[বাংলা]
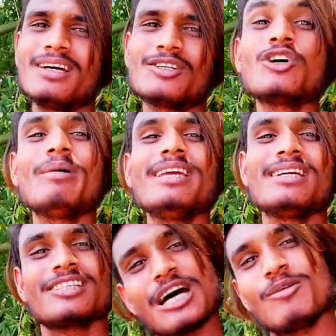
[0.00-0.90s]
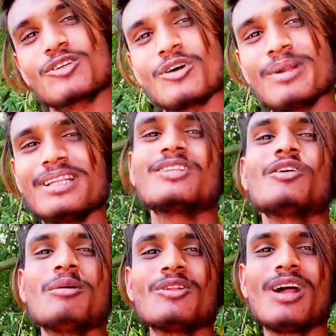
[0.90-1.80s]
সবাই সাপোর্ট করবেন তো
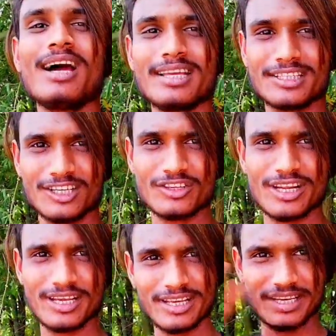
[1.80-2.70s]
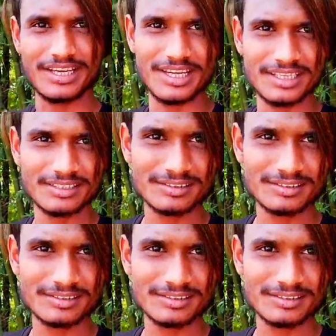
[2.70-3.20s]
বন্ধুরা আজকের জন্য এখানে